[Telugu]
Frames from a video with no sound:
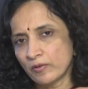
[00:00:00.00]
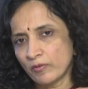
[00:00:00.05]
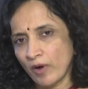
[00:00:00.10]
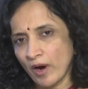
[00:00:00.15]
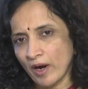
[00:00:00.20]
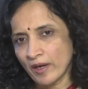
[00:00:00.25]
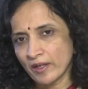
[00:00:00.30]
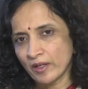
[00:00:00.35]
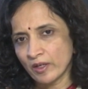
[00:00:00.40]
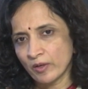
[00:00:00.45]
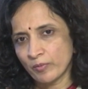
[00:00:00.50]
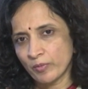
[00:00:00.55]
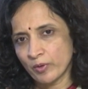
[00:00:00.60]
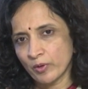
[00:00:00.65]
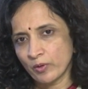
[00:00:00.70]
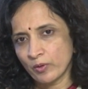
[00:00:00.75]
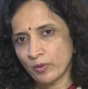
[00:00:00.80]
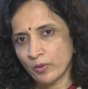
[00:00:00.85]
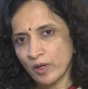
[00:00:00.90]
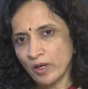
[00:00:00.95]

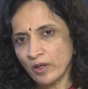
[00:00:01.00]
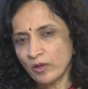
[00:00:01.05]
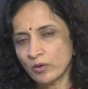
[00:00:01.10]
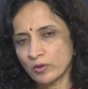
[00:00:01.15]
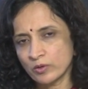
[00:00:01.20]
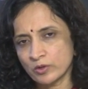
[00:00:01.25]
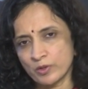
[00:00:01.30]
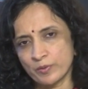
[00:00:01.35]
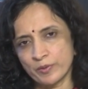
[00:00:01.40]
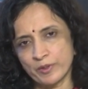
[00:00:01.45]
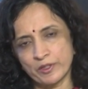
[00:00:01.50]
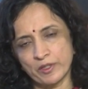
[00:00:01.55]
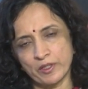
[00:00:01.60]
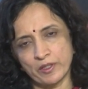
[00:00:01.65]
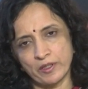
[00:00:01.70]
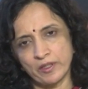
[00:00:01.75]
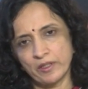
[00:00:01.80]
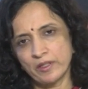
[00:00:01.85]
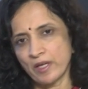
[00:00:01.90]
వాడినప్పుడు కూడా కాన్స్టిపేషన్కి